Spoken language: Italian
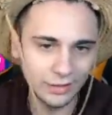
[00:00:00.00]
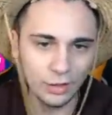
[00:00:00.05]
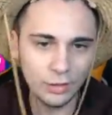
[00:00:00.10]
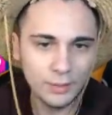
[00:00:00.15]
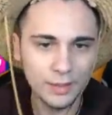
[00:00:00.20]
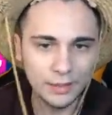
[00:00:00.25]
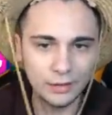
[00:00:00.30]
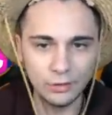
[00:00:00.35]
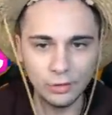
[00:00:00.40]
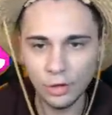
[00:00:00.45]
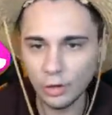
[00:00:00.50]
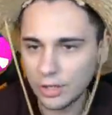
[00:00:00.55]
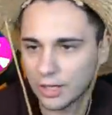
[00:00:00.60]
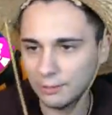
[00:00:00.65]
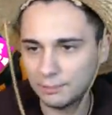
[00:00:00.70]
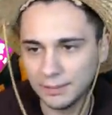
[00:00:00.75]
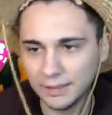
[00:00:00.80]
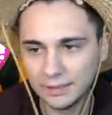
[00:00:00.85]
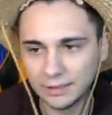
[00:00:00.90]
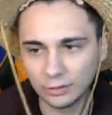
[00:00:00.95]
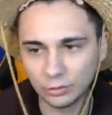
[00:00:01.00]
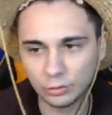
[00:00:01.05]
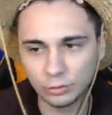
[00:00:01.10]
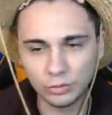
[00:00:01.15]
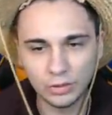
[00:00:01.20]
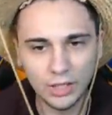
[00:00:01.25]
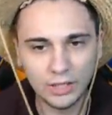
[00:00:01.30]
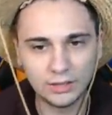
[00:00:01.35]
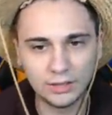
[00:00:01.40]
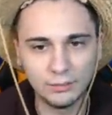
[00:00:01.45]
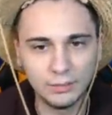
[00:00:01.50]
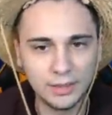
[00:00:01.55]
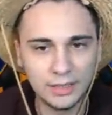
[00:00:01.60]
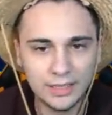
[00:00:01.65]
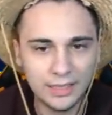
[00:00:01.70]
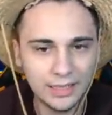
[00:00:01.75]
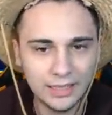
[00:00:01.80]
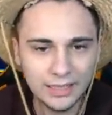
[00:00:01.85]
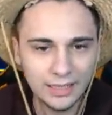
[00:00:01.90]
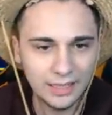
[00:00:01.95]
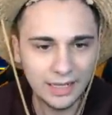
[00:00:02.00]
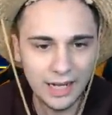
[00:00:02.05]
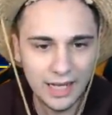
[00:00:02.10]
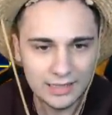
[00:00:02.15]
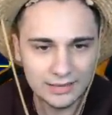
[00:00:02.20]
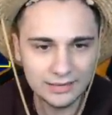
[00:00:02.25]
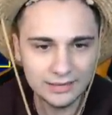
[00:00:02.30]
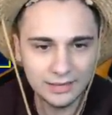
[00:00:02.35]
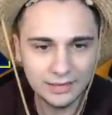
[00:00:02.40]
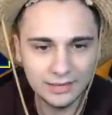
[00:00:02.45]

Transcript: roba non l'ho capita, scusatemi. Che, che razza